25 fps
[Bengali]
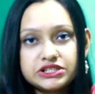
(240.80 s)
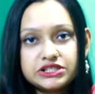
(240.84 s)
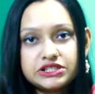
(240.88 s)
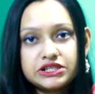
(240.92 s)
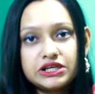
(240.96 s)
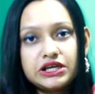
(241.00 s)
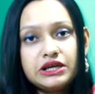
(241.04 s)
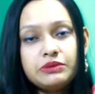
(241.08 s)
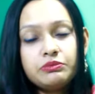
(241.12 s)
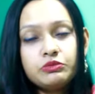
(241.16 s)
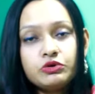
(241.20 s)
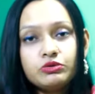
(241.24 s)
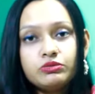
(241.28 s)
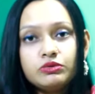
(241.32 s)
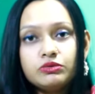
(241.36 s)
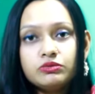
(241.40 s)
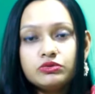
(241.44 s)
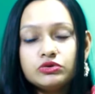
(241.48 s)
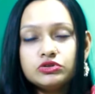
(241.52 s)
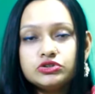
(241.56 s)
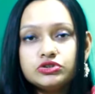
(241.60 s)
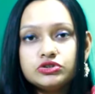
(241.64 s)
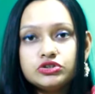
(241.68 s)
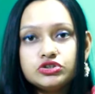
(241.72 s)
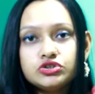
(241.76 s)
যাচ্ছে এই
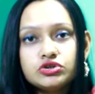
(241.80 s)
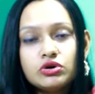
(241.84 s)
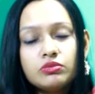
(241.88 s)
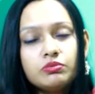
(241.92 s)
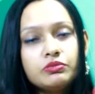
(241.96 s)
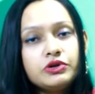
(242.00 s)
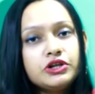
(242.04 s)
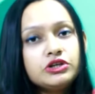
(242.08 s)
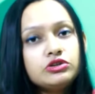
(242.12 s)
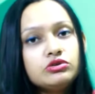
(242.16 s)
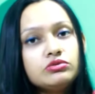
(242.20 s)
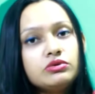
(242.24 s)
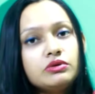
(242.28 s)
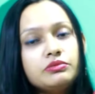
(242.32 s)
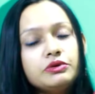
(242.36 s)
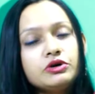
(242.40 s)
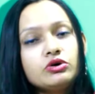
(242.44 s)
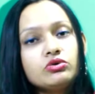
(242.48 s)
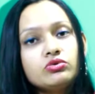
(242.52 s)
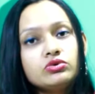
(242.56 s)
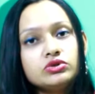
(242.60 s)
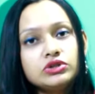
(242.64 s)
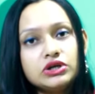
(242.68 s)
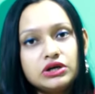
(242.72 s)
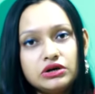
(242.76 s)
প্রবলেমগুলো যদি সম্মিলিতভাবে
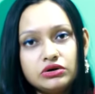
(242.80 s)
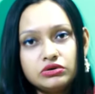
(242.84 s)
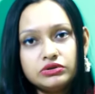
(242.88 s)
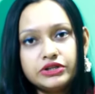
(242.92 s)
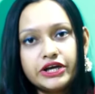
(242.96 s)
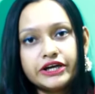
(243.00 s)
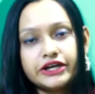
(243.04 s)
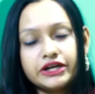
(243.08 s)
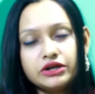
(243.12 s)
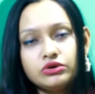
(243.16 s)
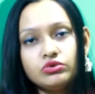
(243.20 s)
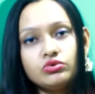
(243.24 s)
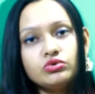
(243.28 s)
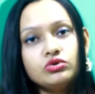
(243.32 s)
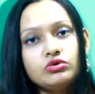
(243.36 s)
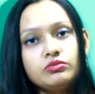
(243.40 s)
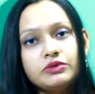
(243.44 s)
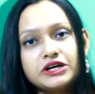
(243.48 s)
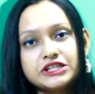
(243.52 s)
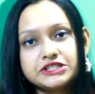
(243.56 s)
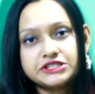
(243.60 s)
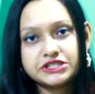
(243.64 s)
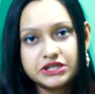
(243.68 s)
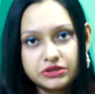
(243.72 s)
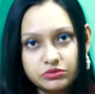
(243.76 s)
কোথাও দেখেন কোনো
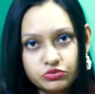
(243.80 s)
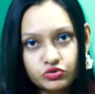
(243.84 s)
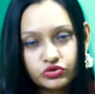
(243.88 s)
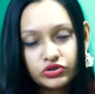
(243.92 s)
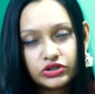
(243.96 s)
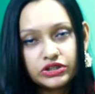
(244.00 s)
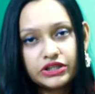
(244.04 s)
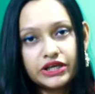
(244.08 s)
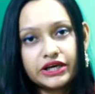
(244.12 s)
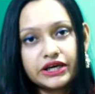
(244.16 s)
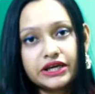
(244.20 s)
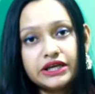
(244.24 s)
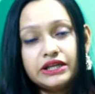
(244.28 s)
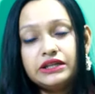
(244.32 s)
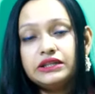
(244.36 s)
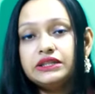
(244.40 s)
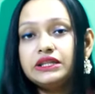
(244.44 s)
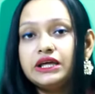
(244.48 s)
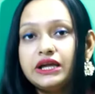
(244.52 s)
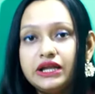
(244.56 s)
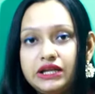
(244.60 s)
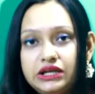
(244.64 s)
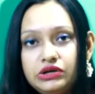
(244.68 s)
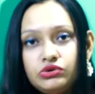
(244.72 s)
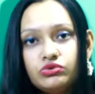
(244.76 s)
বাচ্চার মধ্যে দেখেন
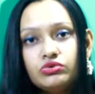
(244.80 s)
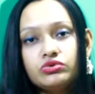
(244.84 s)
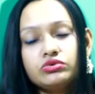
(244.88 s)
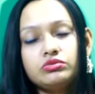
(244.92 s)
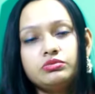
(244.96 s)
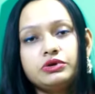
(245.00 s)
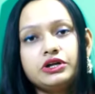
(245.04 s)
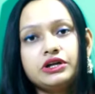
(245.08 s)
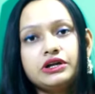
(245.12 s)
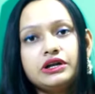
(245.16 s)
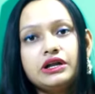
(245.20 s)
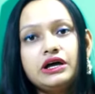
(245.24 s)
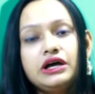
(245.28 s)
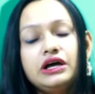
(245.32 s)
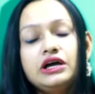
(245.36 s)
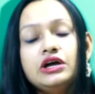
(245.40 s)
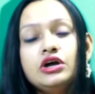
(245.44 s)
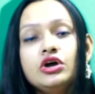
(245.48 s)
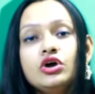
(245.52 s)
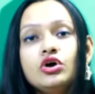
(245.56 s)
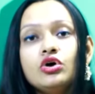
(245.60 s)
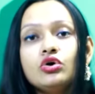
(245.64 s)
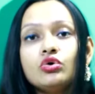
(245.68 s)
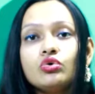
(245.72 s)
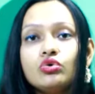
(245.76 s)
দেরি করবেন না
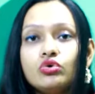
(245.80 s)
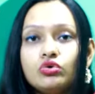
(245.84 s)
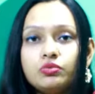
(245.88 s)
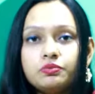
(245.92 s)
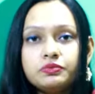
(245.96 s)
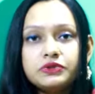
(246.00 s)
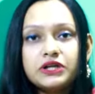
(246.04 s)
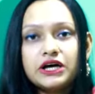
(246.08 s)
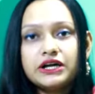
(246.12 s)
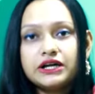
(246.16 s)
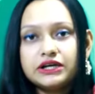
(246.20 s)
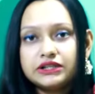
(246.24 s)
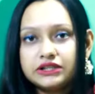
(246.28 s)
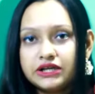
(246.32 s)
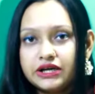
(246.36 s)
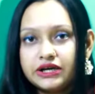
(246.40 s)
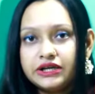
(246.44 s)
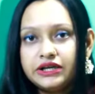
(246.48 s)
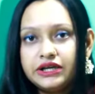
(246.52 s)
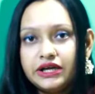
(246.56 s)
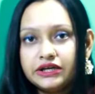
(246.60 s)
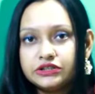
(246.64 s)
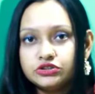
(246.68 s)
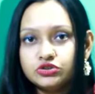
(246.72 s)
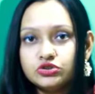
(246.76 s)
খুব তাড়াতাড়ি
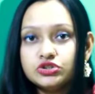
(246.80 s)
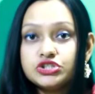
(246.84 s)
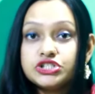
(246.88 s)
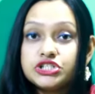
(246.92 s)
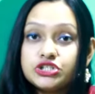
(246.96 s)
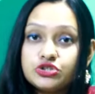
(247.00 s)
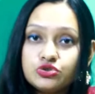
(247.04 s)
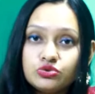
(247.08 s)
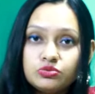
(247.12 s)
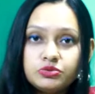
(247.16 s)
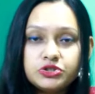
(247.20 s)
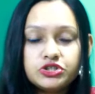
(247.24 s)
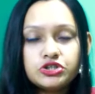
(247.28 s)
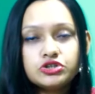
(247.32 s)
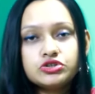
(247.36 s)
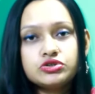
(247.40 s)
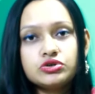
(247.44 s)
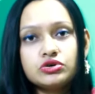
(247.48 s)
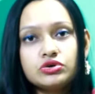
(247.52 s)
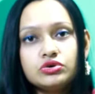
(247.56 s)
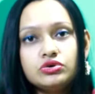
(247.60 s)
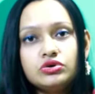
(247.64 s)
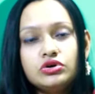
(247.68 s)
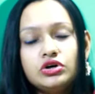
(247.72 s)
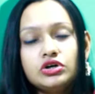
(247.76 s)
একজন শিশু
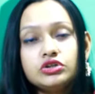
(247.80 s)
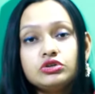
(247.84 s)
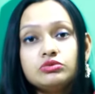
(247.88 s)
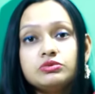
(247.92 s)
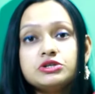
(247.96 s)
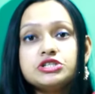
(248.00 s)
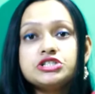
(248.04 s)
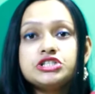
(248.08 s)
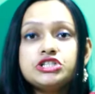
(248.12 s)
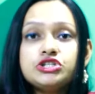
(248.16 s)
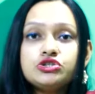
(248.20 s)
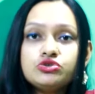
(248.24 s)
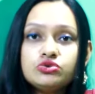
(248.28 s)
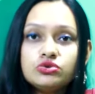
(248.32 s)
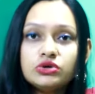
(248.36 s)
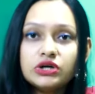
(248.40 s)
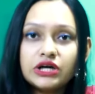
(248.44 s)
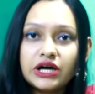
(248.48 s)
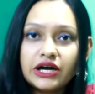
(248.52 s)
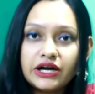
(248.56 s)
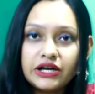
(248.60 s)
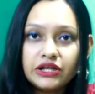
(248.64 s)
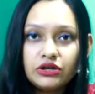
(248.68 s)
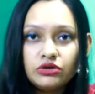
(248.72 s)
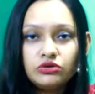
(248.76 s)
বিশেষজ্ঞ অথবা শিশু
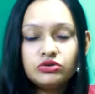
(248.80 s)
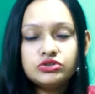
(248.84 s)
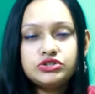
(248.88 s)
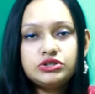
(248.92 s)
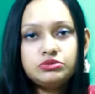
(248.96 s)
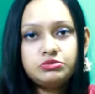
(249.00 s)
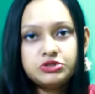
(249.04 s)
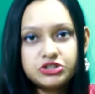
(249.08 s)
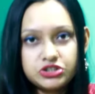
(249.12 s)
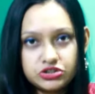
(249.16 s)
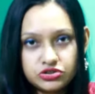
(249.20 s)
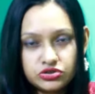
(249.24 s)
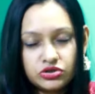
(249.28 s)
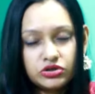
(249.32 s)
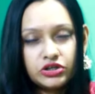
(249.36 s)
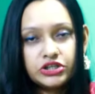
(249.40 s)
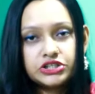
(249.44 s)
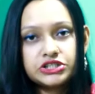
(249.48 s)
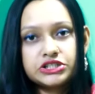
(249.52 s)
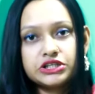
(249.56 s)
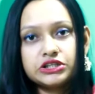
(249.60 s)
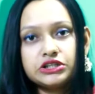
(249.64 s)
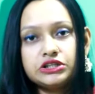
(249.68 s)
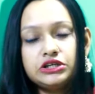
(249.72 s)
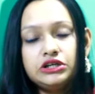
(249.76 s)
কার্ডিওলজি
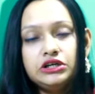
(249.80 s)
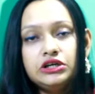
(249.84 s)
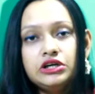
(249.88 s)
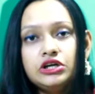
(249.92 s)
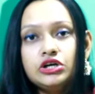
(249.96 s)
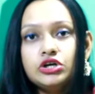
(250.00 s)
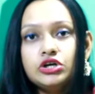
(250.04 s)
বিশেষজ্ঞের সাথে